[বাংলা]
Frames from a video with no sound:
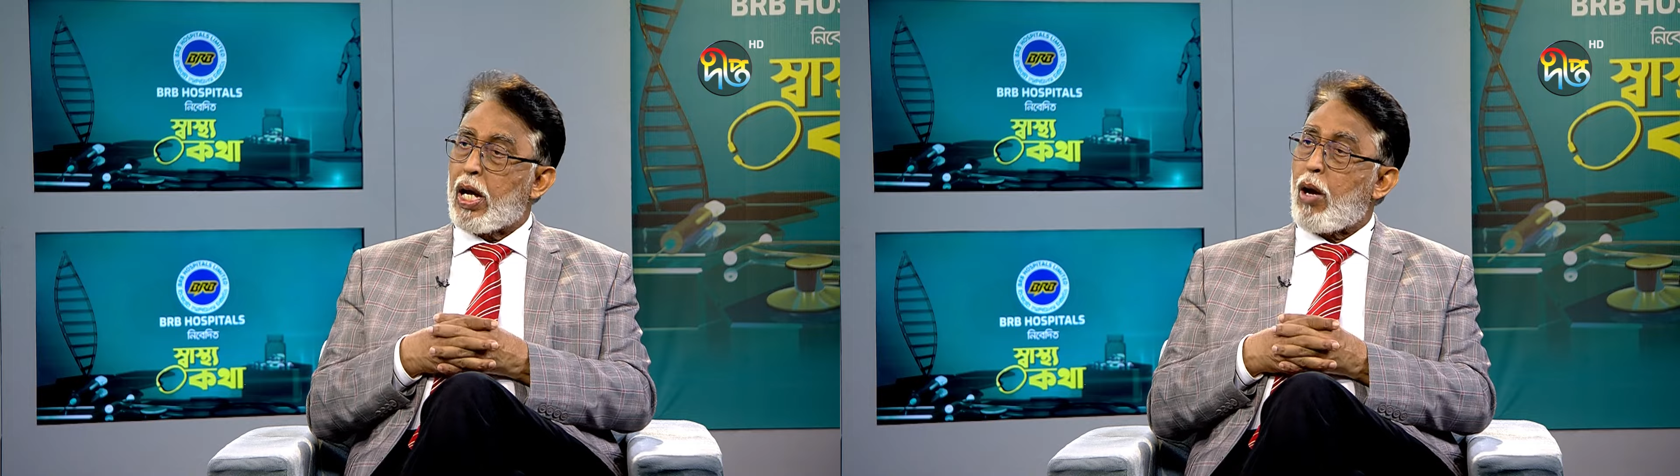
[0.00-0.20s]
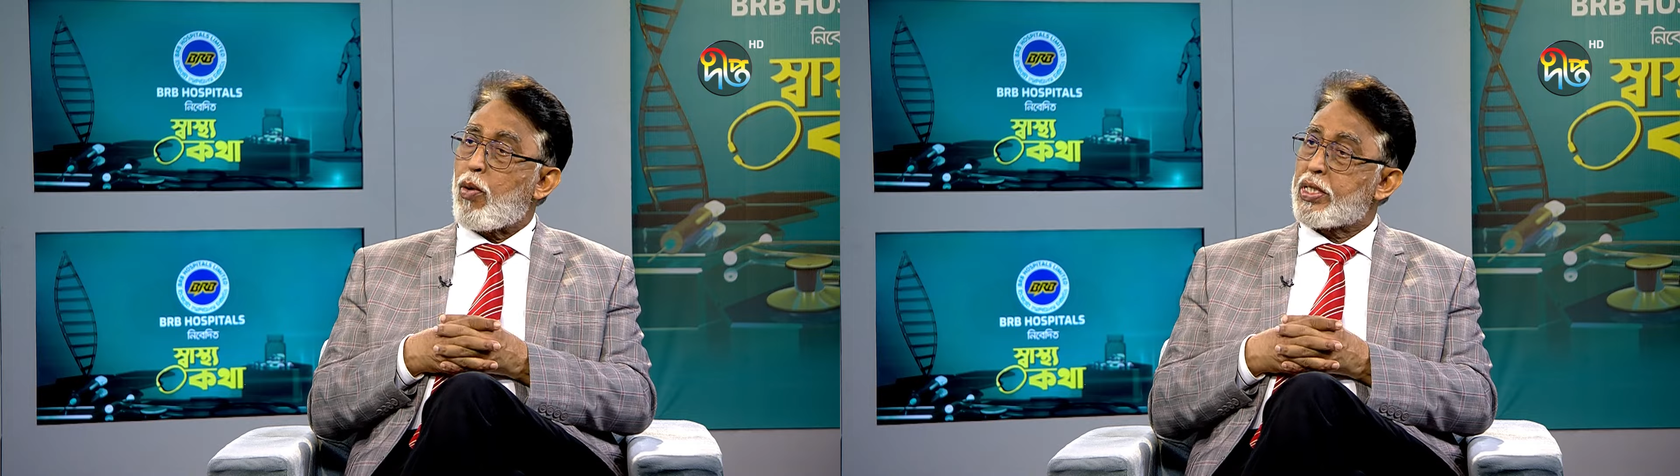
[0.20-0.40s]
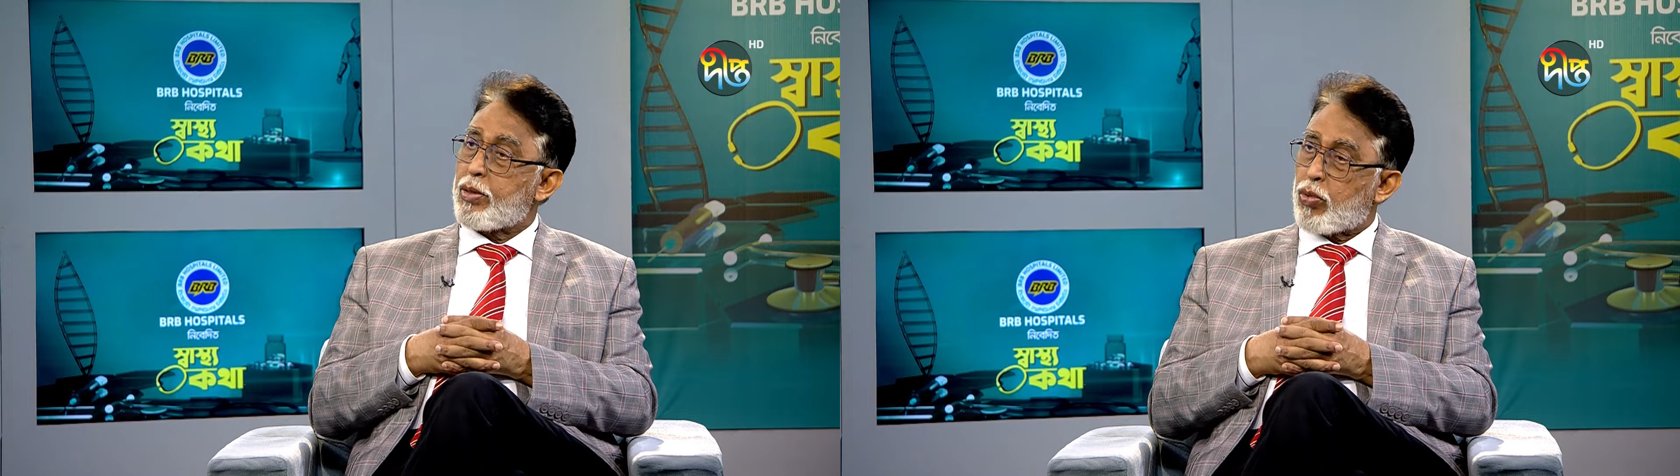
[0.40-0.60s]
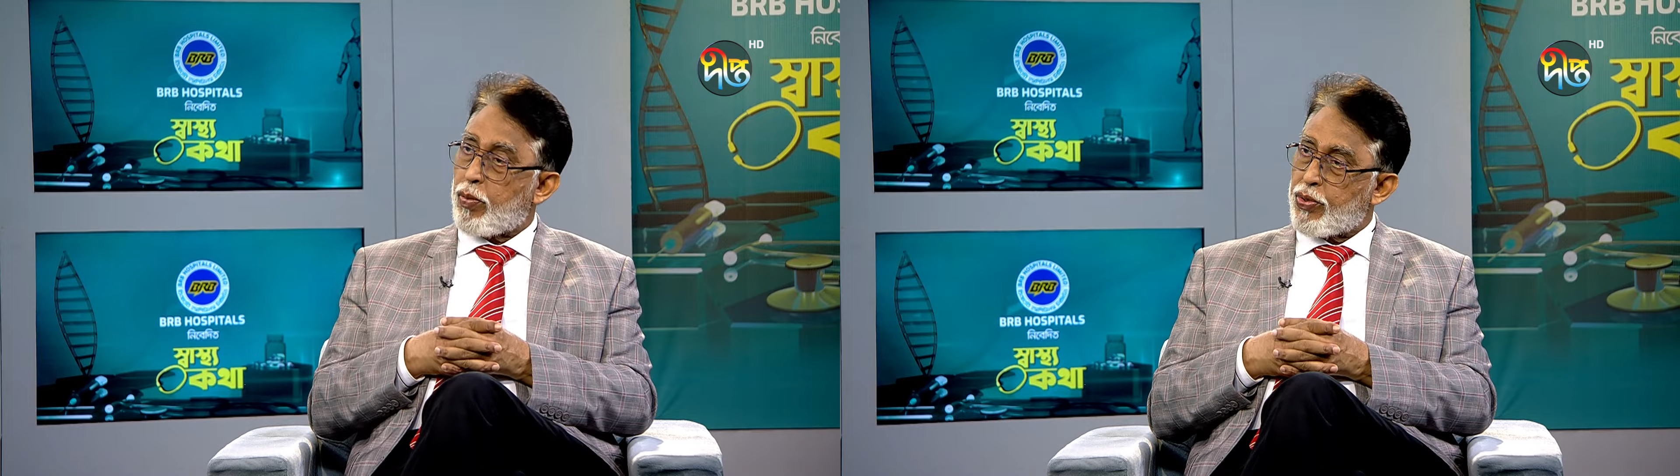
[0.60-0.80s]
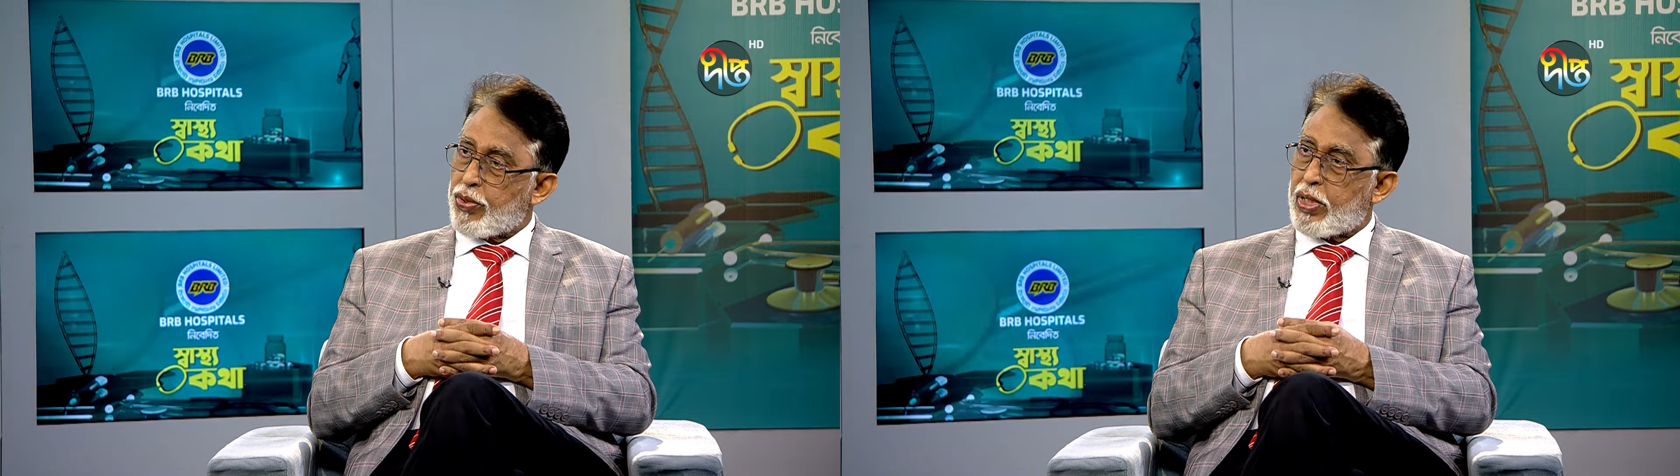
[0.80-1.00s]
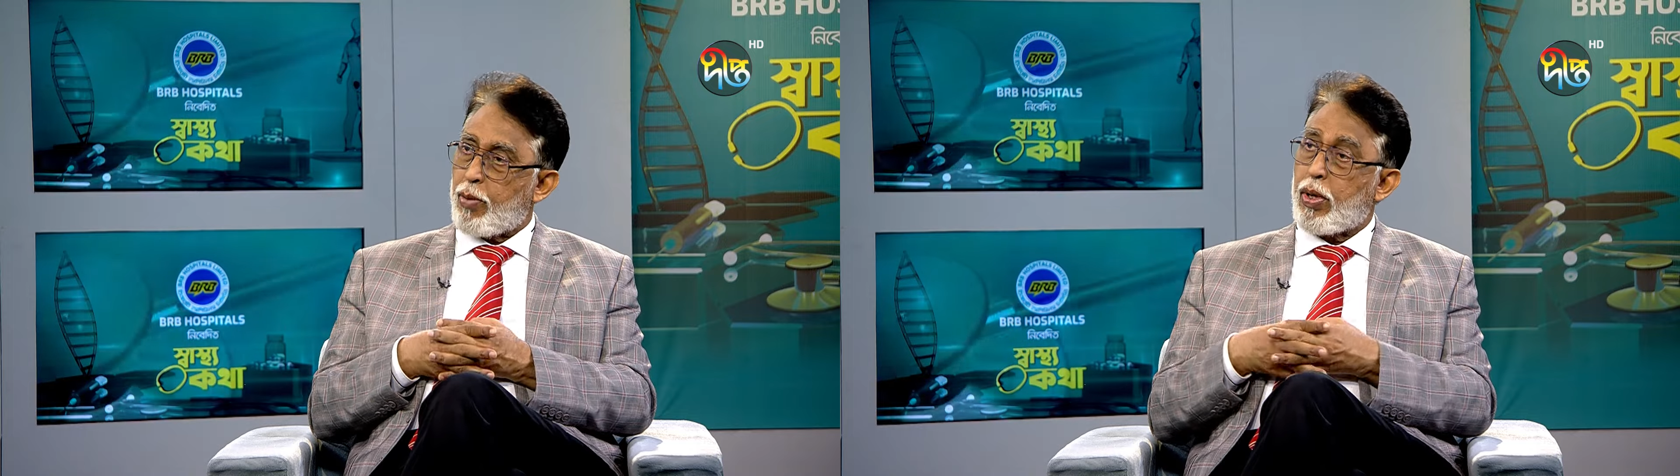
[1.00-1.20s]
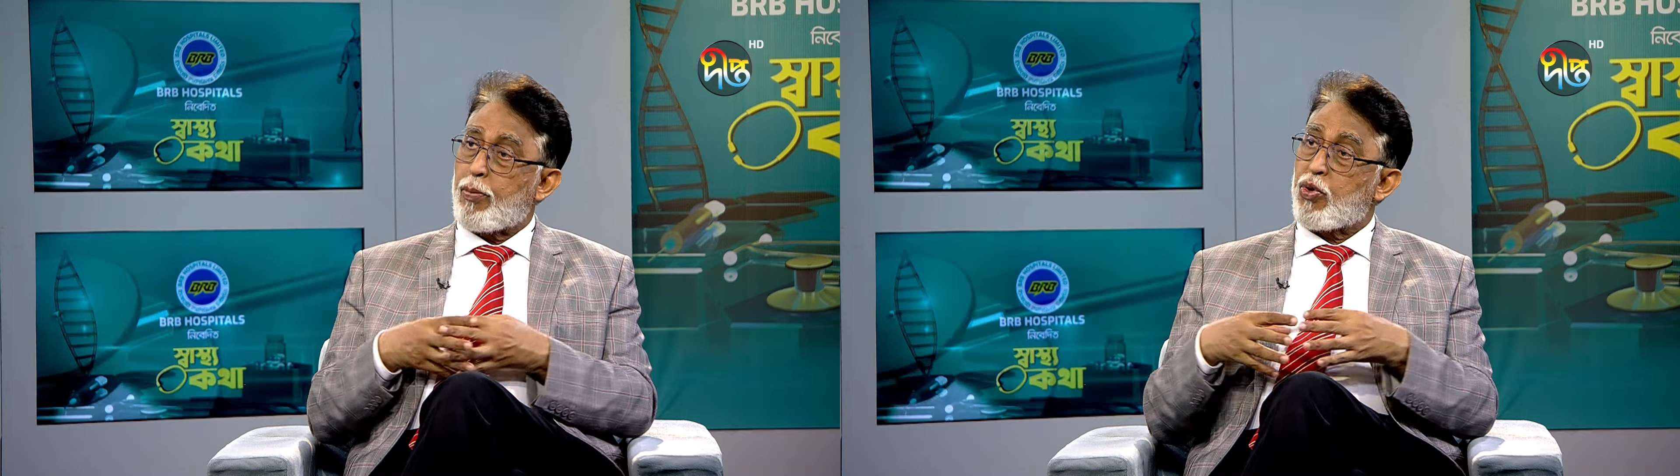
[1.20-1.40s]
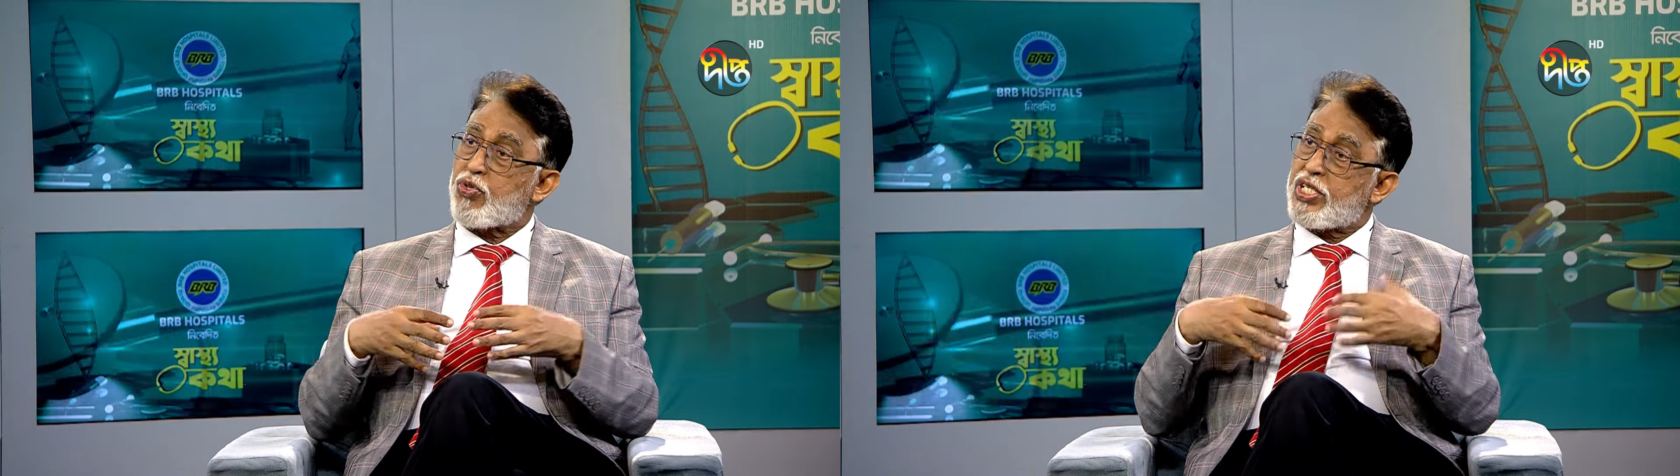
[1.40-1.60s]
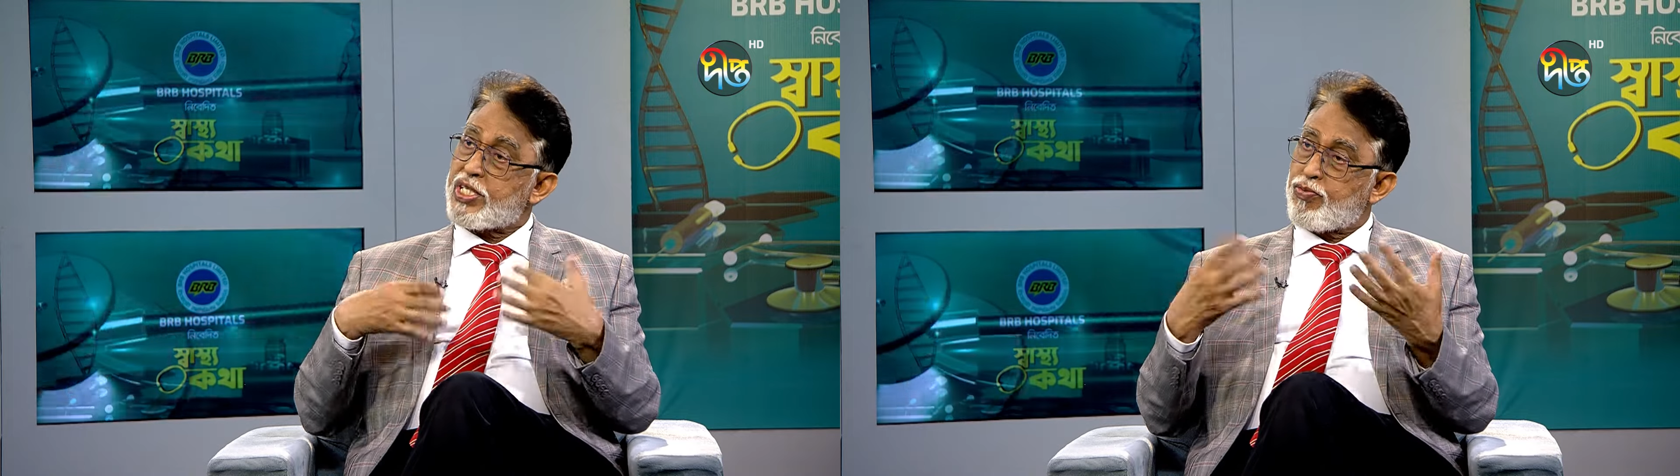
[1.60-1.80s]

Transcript: খাওয়ার যে প্রবণতা বা প্রসেস